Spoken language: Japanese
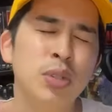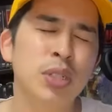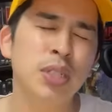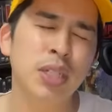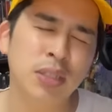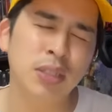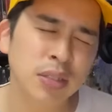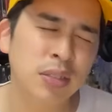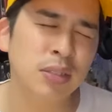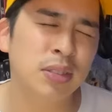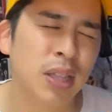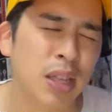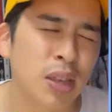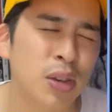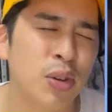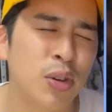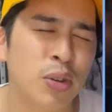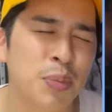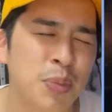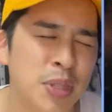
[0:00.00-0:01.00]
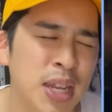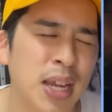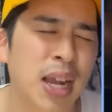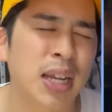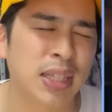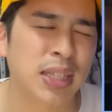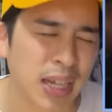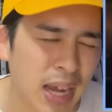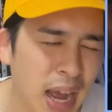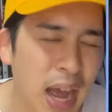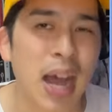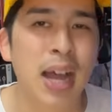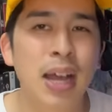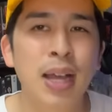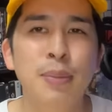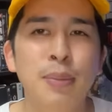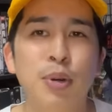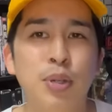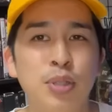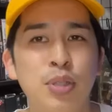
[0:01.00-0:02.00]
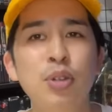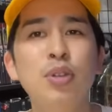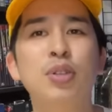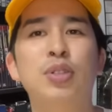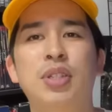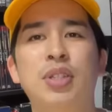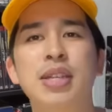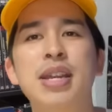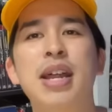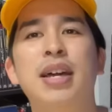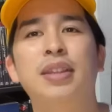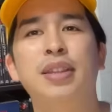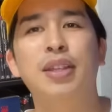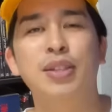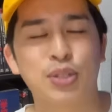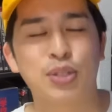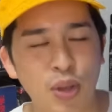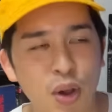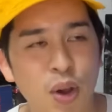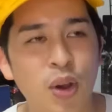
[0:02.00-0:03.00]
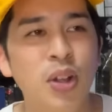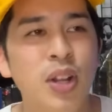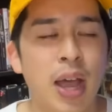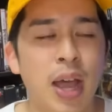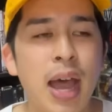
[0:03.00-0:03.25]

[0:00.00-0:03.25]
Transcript: してくっていう見せ方が僕すごく好きなんですよ。